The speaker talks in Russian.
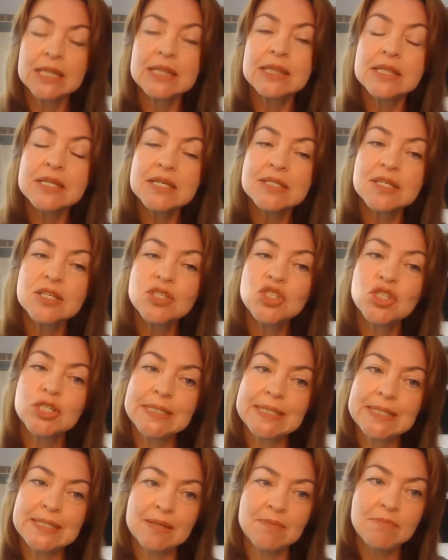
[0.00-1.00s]
тысячи
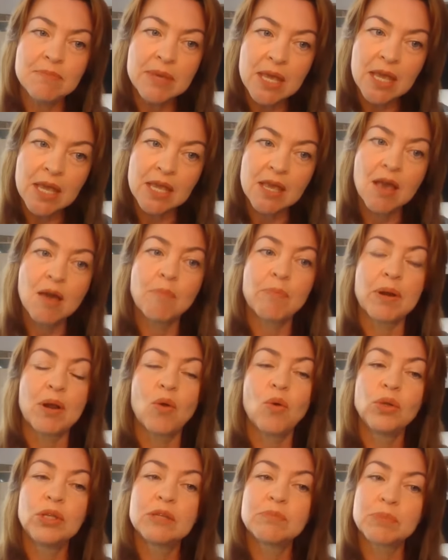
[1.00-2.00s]
семей
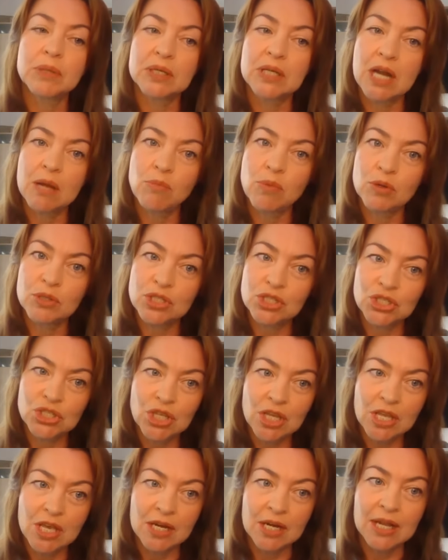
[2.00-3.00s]
проходят программу
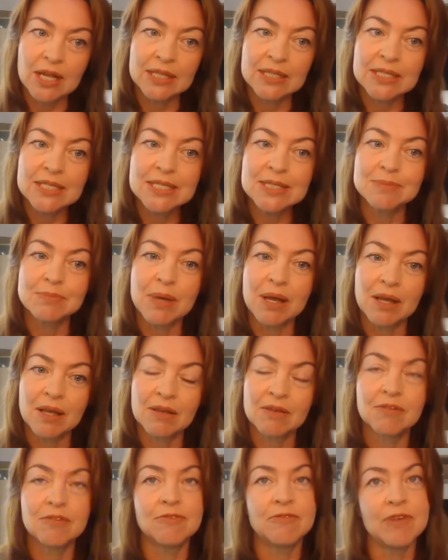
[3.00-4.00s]
очищения
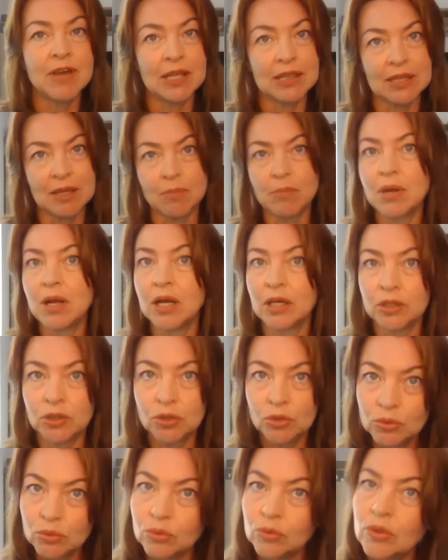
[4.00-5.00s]
организма в этом
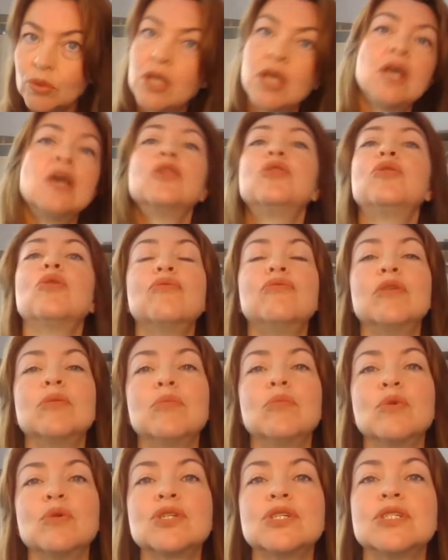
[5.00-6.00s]
году, то вы
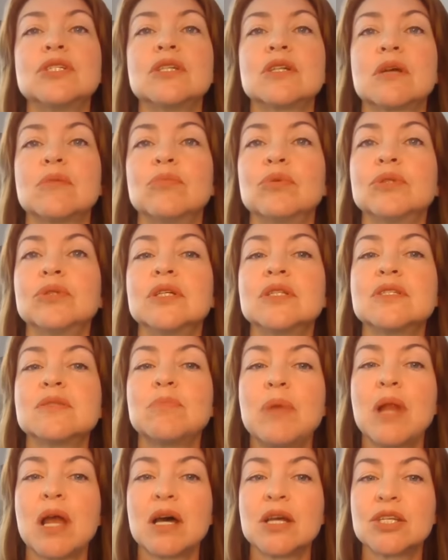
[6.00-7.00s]
можете работать с
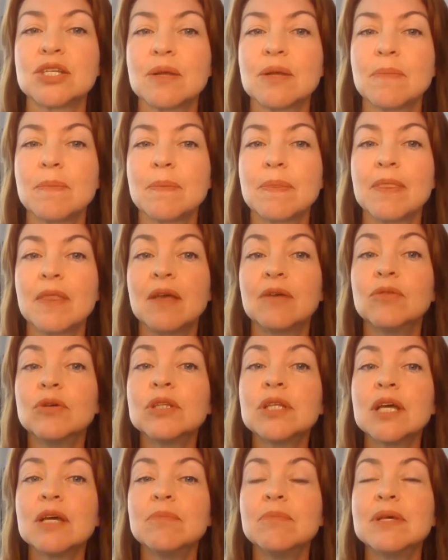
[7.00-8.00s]
пляжа.
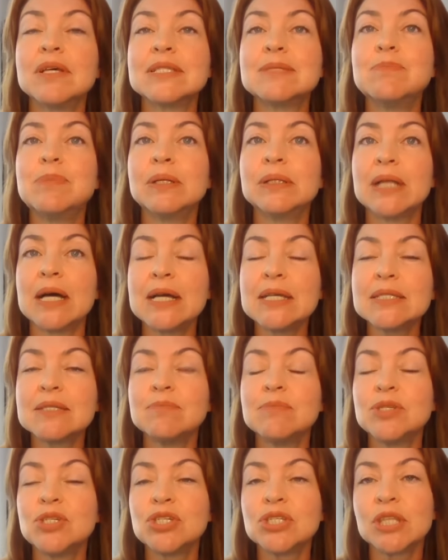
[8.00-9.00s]
Вот сбылась
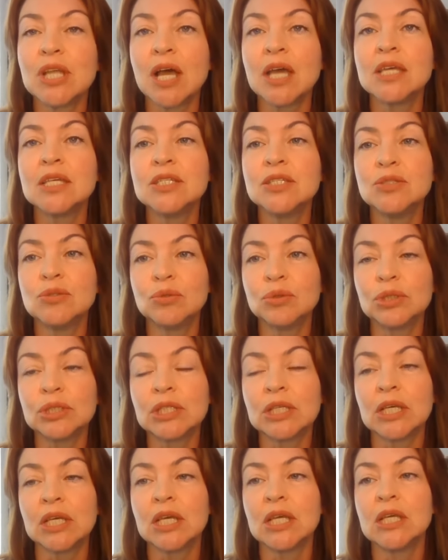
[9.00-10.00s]
мечта
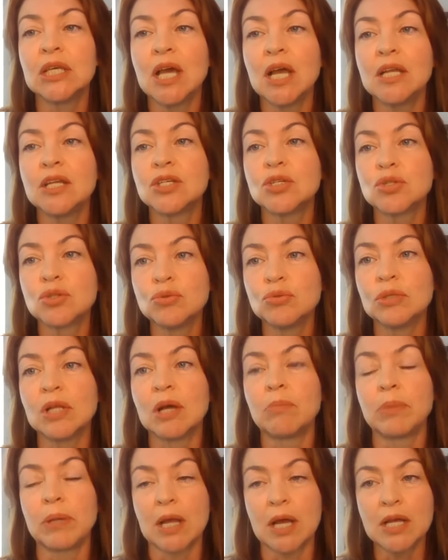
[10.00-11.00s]
идиотки. Я лежу
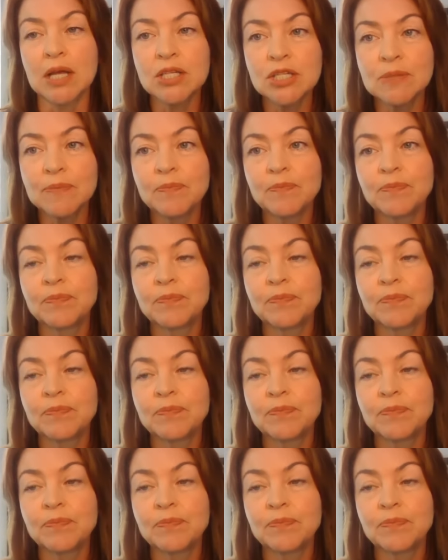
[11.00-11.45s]
на пляже,